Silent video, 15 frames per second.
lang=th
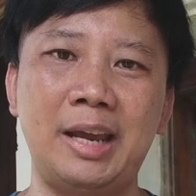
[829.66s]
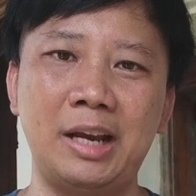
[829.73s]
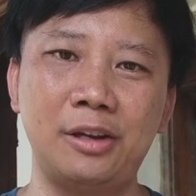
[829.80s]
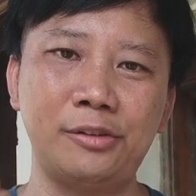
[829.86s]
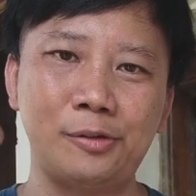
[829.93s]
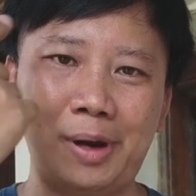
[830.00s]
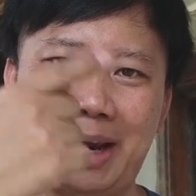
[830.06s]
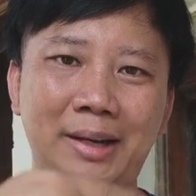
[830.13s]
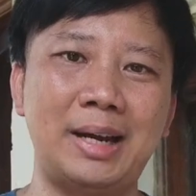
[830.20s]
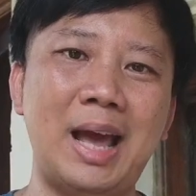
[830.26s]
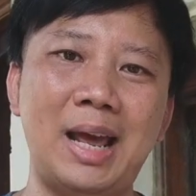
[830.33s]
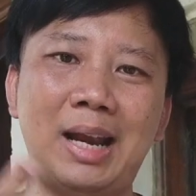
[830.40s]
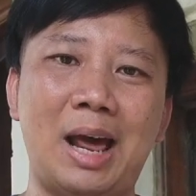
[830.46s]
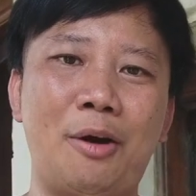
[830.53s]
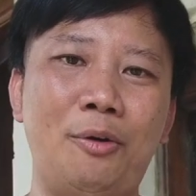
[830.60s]
งให้เขา track ห
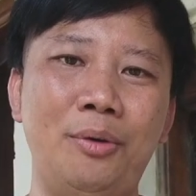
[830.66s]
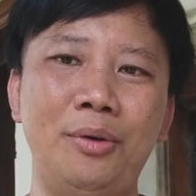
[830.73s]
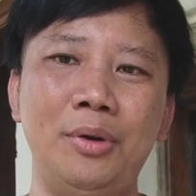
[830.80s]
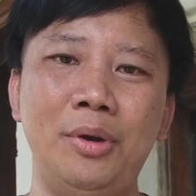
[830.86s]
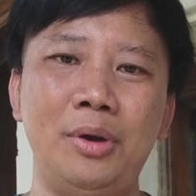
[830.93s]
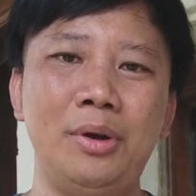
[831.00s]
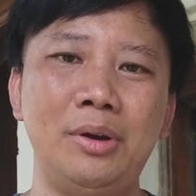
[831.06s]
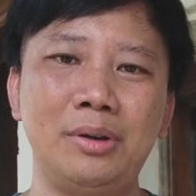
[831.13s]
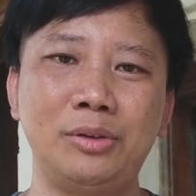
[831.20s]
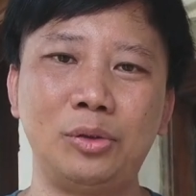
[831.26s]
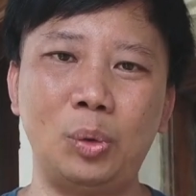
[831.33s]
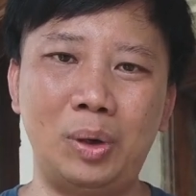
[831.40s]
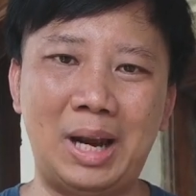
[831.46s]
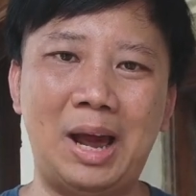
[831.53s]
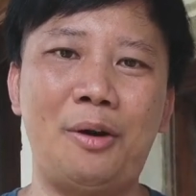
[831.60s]
น้าเรา
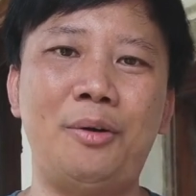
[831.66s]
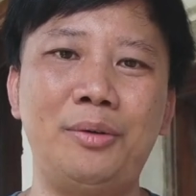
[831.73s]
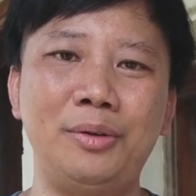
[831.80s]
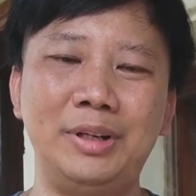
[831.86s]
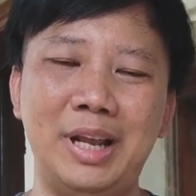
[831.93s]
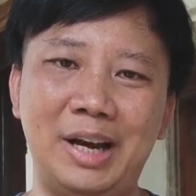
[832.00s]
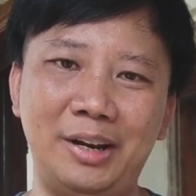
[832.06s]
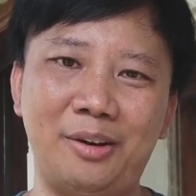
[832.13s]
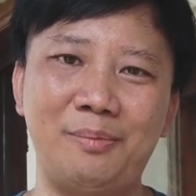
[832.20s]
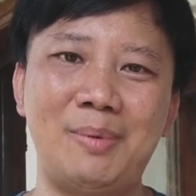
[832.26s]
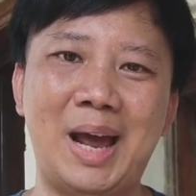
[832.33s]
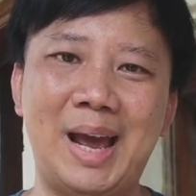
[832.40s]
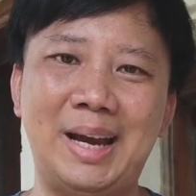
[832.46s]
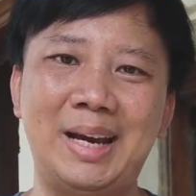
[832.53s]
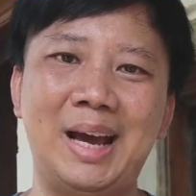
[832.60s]
ตัวเราเดินออก
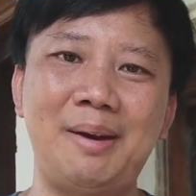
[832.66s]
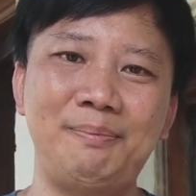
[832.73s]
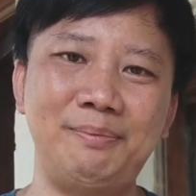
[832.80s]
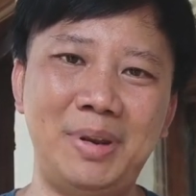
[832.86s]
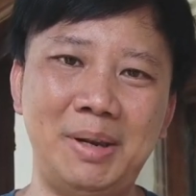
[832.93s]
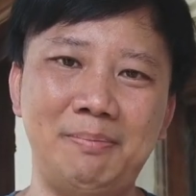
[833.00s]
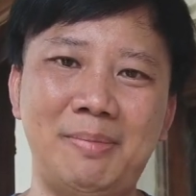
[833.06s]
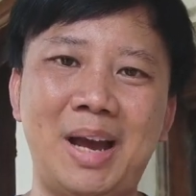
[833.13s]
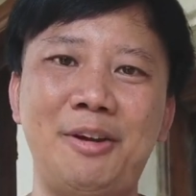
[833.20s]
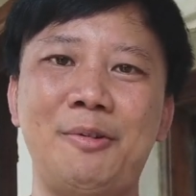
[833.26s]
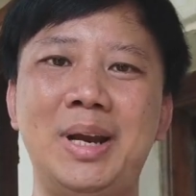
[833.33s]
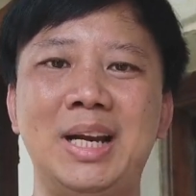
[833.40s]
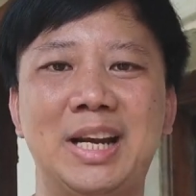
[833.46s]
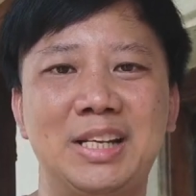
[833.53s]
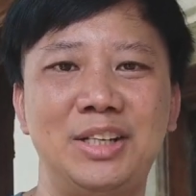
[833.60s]
มานะครับมีไมค์ไว
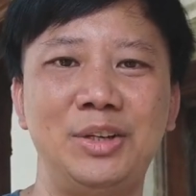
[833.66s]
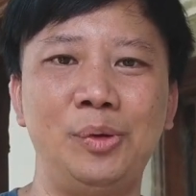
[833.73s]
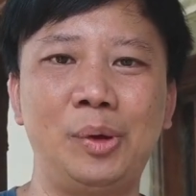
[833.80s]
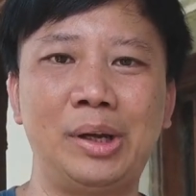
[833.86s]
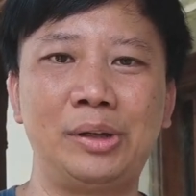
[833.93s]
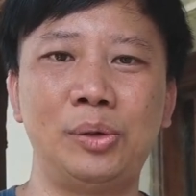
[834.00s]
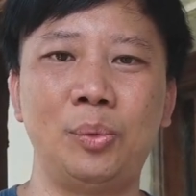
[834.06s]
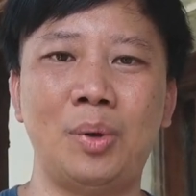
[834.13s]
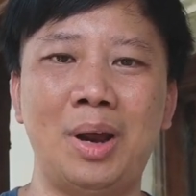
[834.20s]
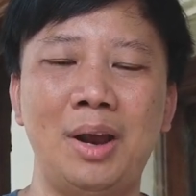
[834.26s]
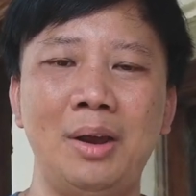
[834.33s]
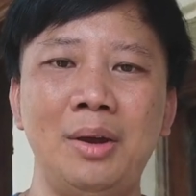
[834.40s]
เลสอยู่กับตัว